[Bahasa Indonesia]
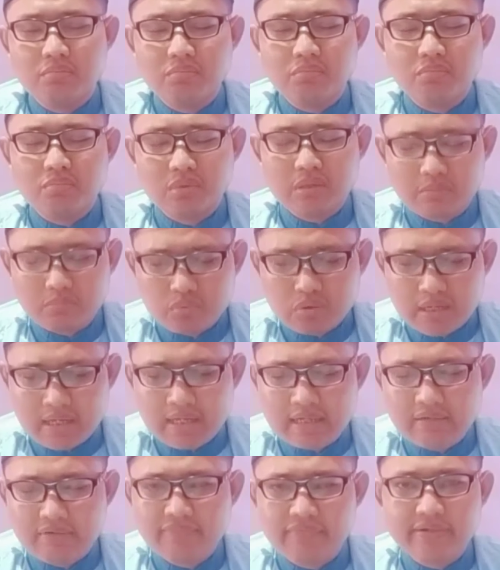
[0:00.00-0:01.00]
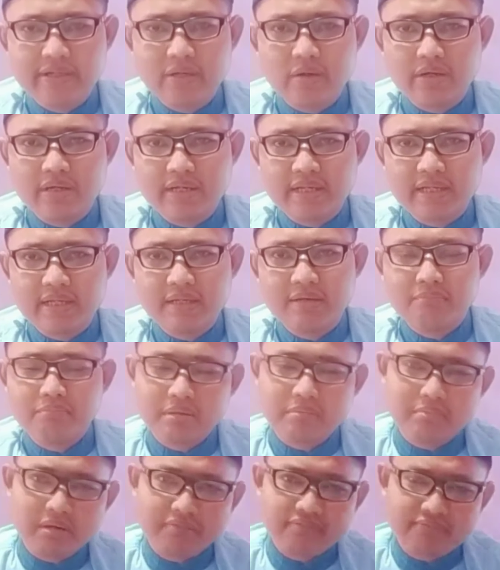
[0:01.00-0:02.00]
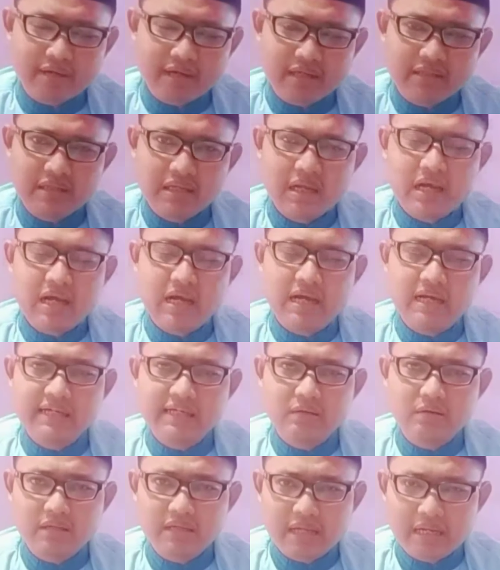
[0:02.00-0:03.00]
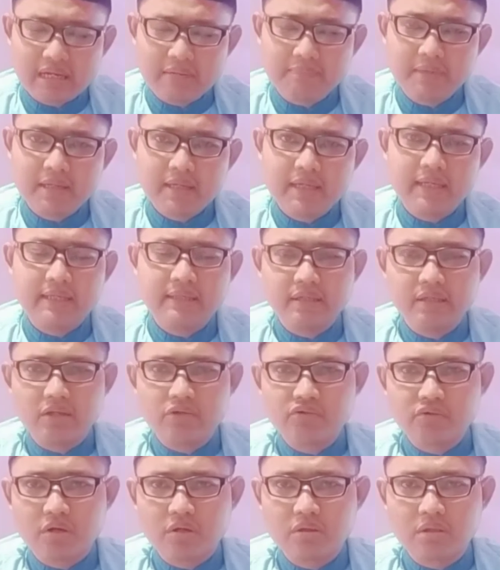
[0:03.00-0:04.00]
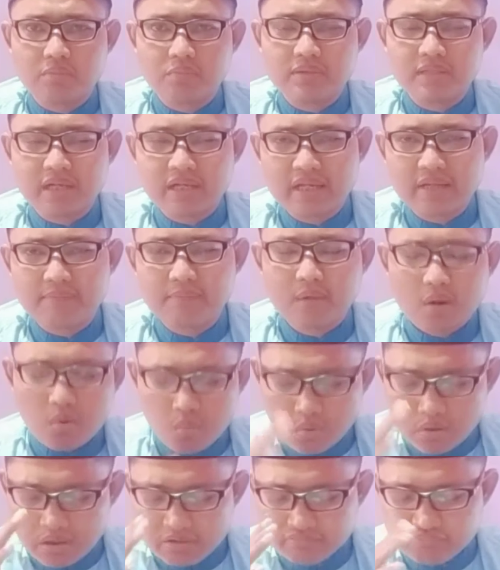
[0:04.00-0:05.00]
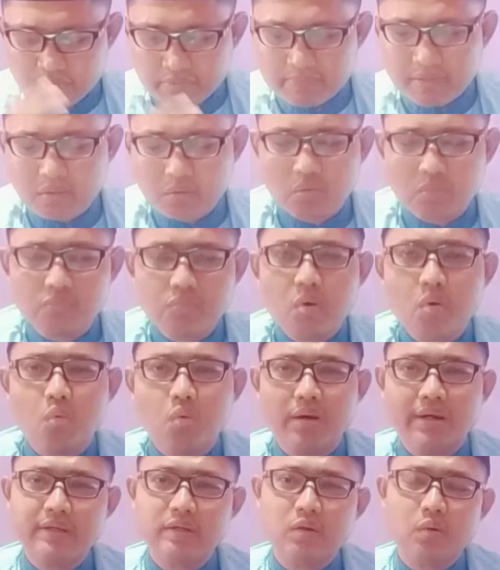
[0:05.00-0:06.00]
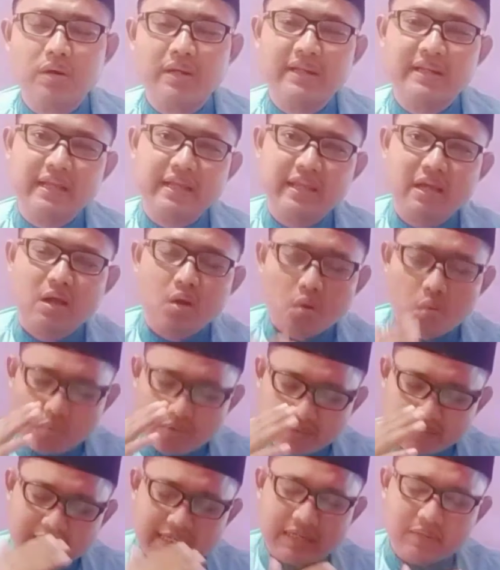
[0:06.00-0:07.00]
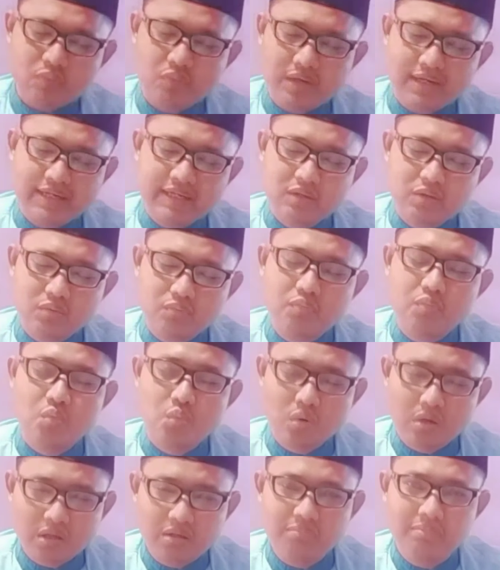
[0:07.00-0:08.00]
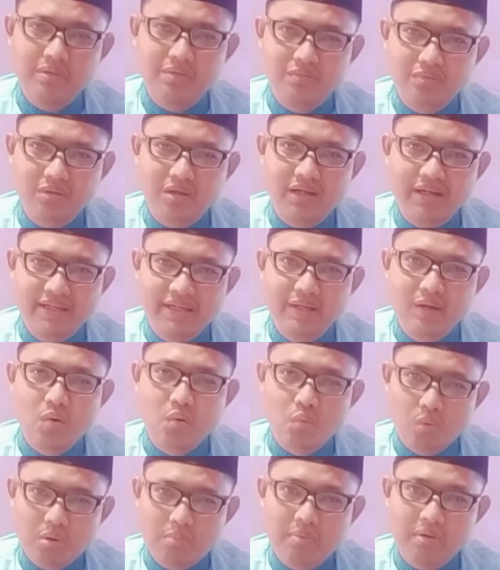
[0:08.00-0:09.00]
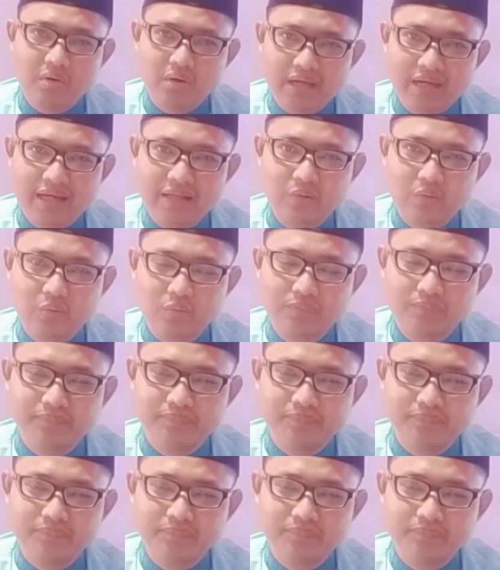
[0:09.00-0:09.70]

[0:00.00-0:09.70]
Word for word: Mudah-mudahan video ini bermanfaat. Akhirul kalam ihdina syaratul mustaqim wal afwa minkum wa wal Wassalamualaikum warahmatullahi wabarakatuh.